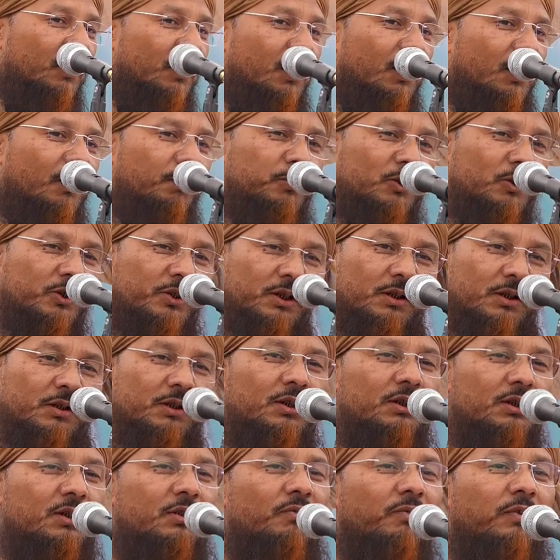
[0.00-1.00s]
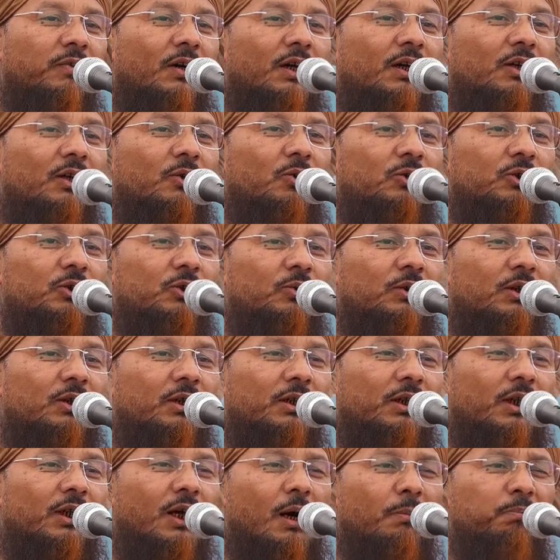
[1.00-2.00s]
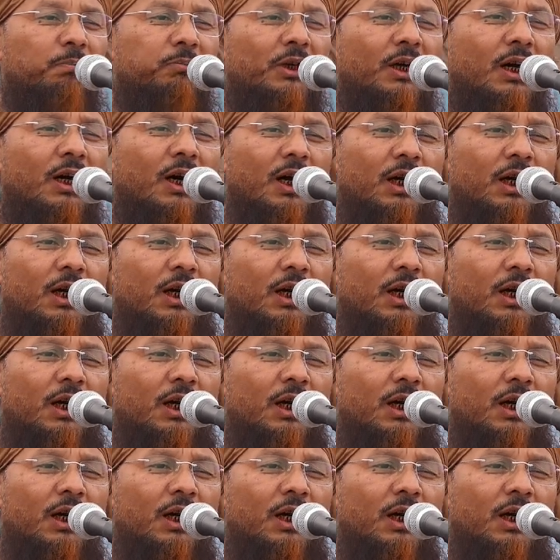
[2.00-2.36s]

आप इस्तिंजे से फारिग हो चुके थे आपके